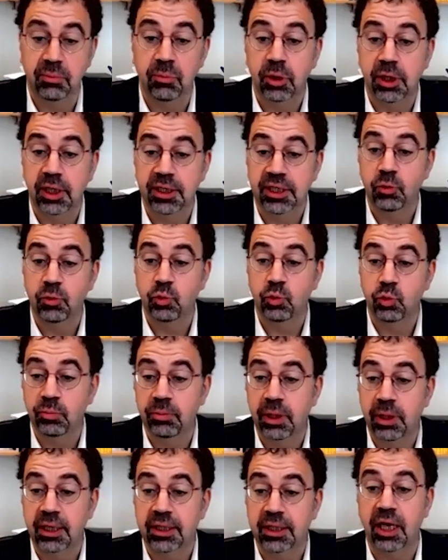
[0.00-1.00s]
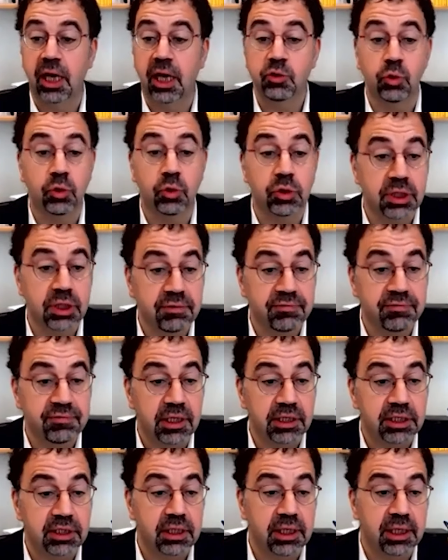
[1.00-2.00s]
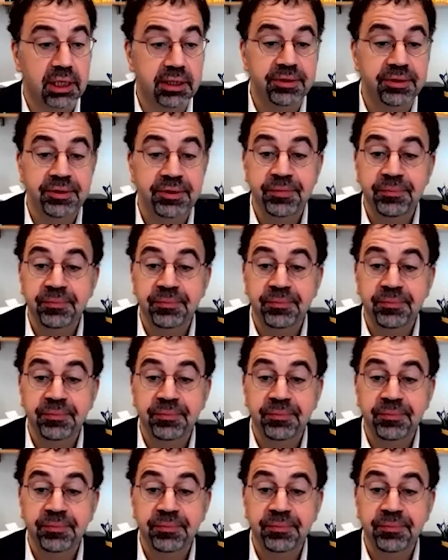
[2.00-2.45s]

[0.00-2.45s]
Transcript: Demokratik kurumlar daha çok zayıflaştılar.